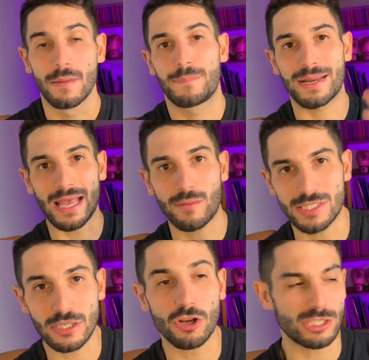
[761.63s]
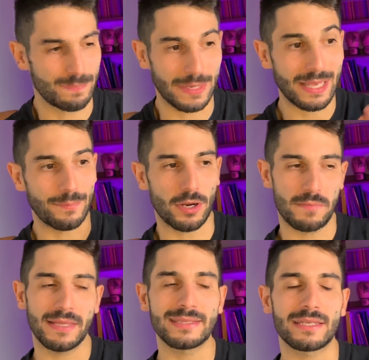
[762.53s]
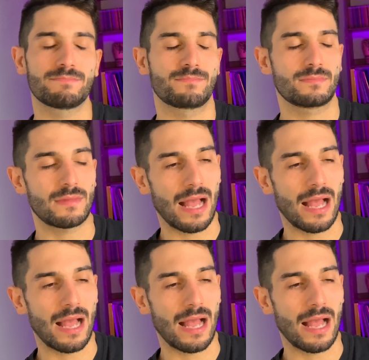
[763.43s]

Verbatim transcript: Perché questa cosa? Perché probabilmente